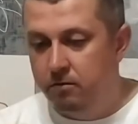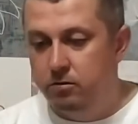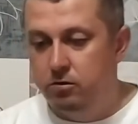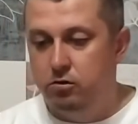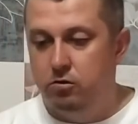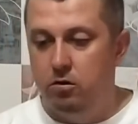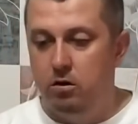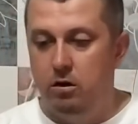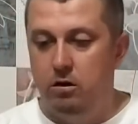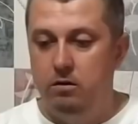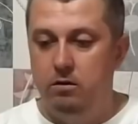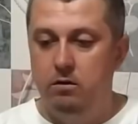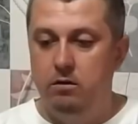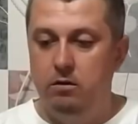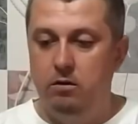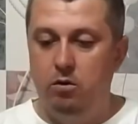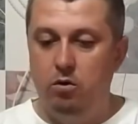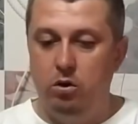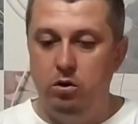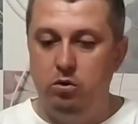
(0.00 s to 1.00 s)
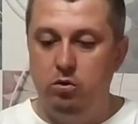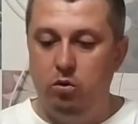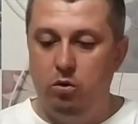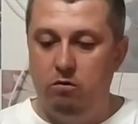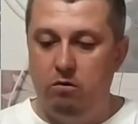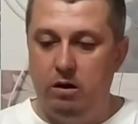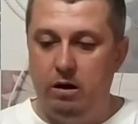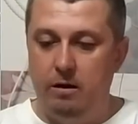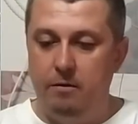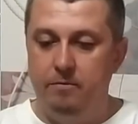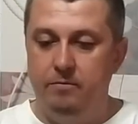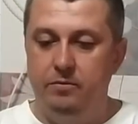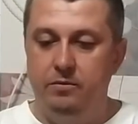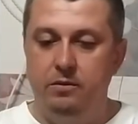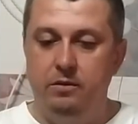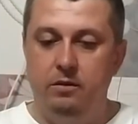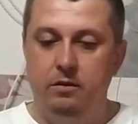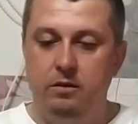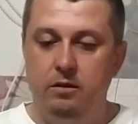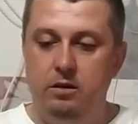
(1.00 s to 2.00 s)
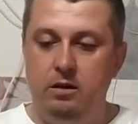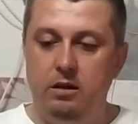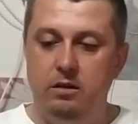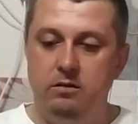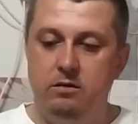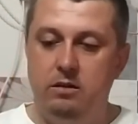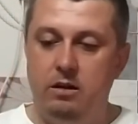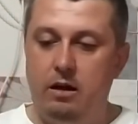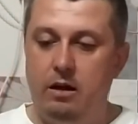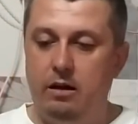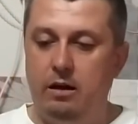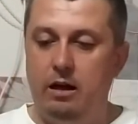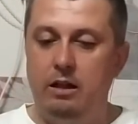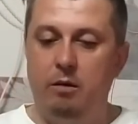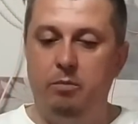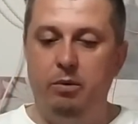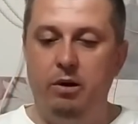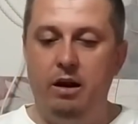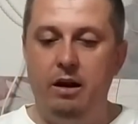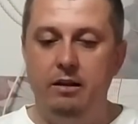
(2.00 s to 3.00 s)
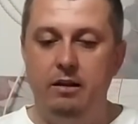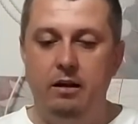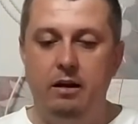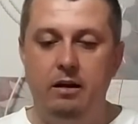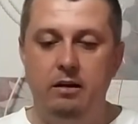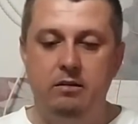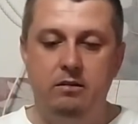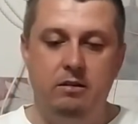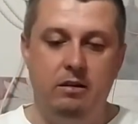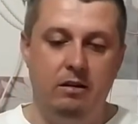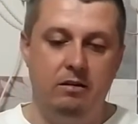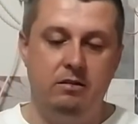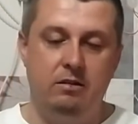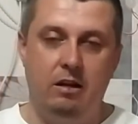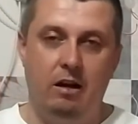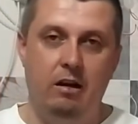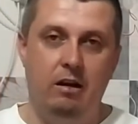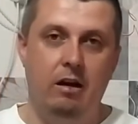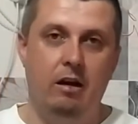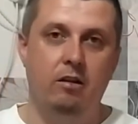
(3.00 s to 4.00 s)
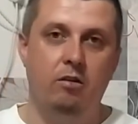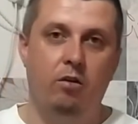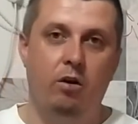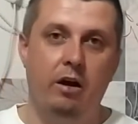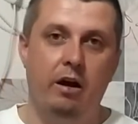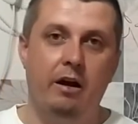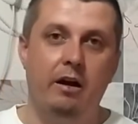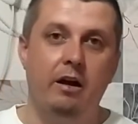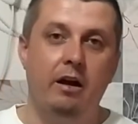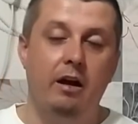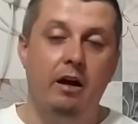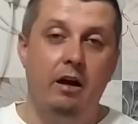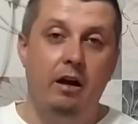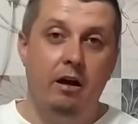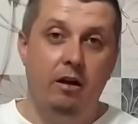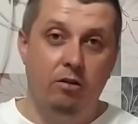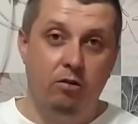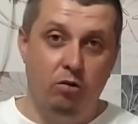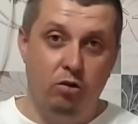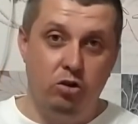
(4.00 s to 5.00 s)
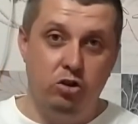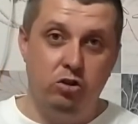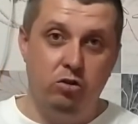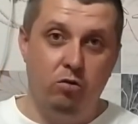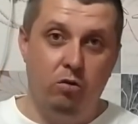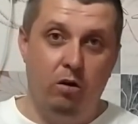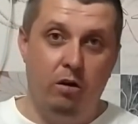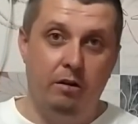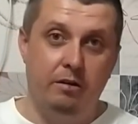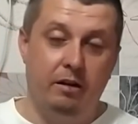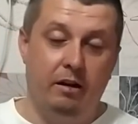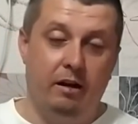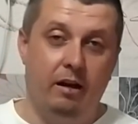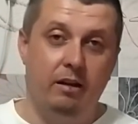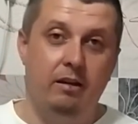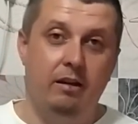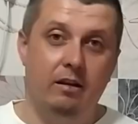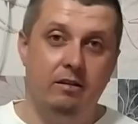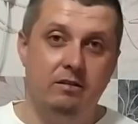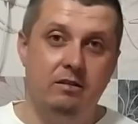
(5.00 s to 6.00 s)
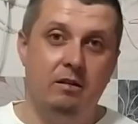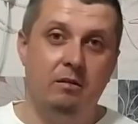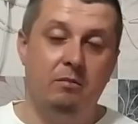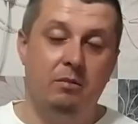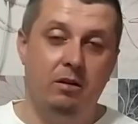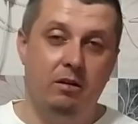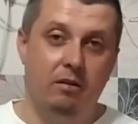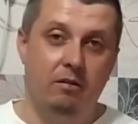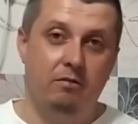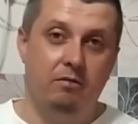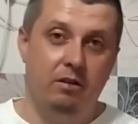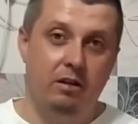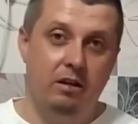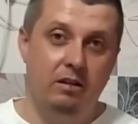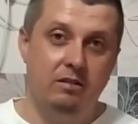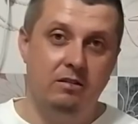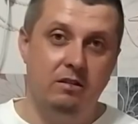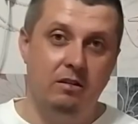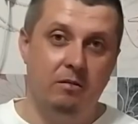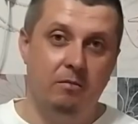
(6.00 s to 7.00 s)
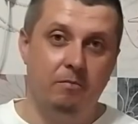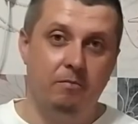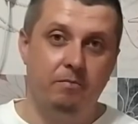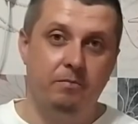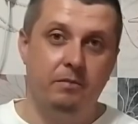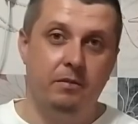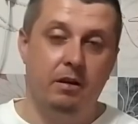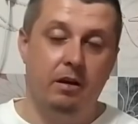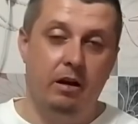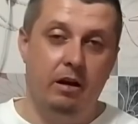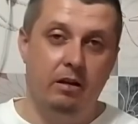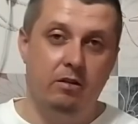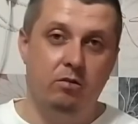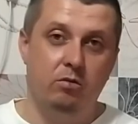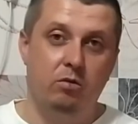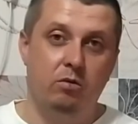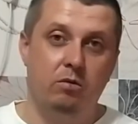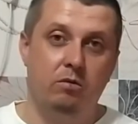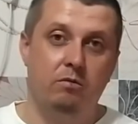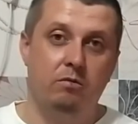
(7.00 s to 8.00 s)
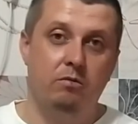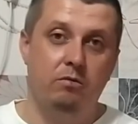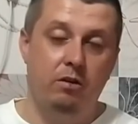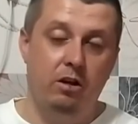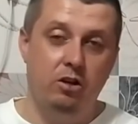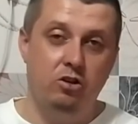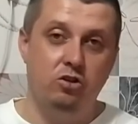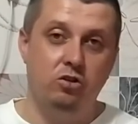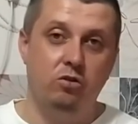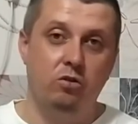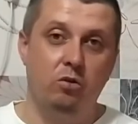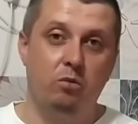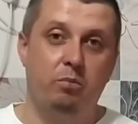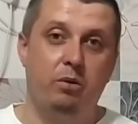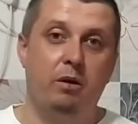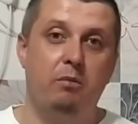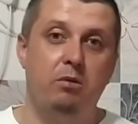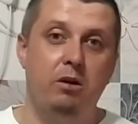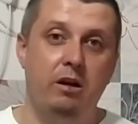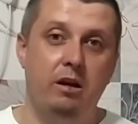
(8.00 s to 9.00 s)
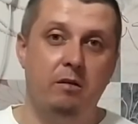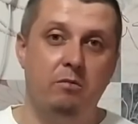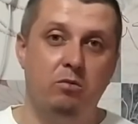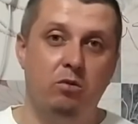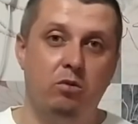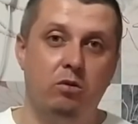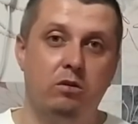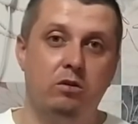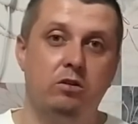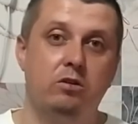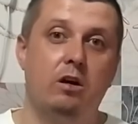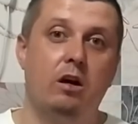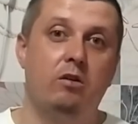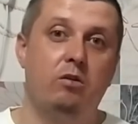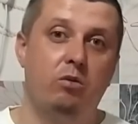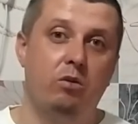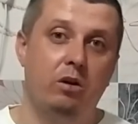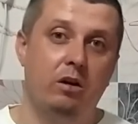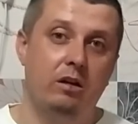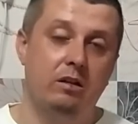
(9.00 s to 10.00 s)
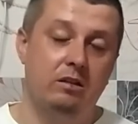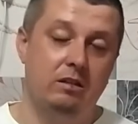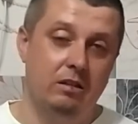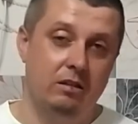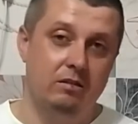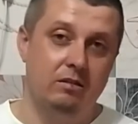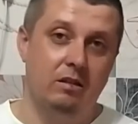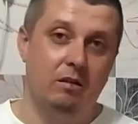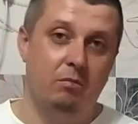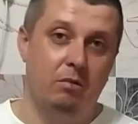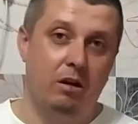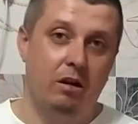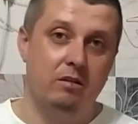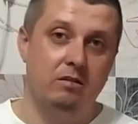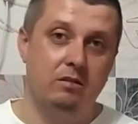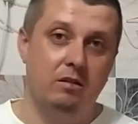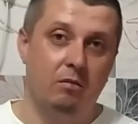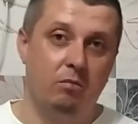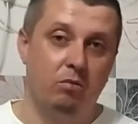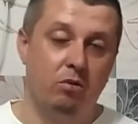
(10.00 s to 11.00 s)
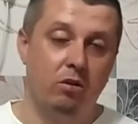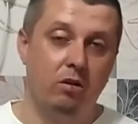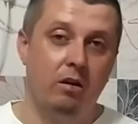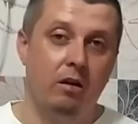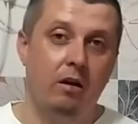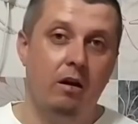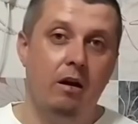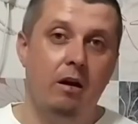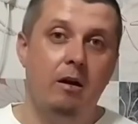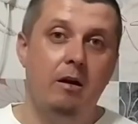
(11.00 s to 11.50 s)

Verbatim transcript: Все, готово. Тесто конопляное, тесто льняное. Ну что, наконец-то мы выясним эту вечную проблему, какое тесто брать с собой.